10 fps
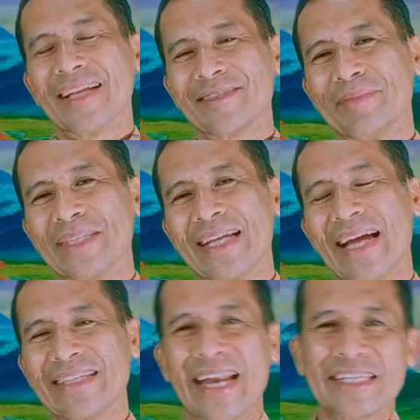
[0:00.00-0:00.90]
Atau misalnya
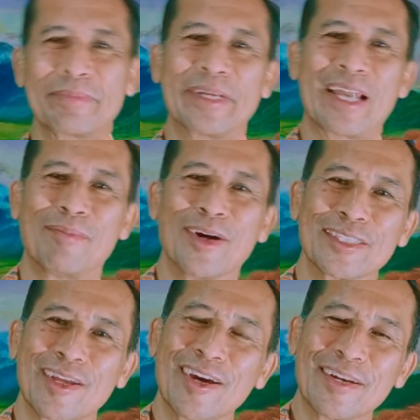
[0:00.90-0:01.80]
hanya naik sepeda
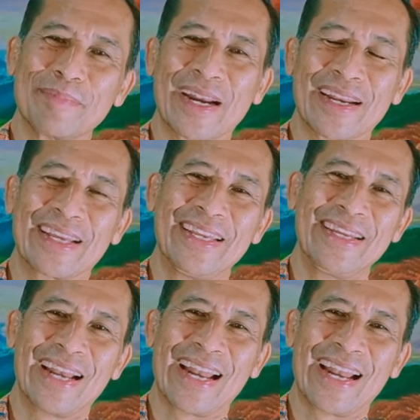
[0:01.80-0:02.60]
motor, pergi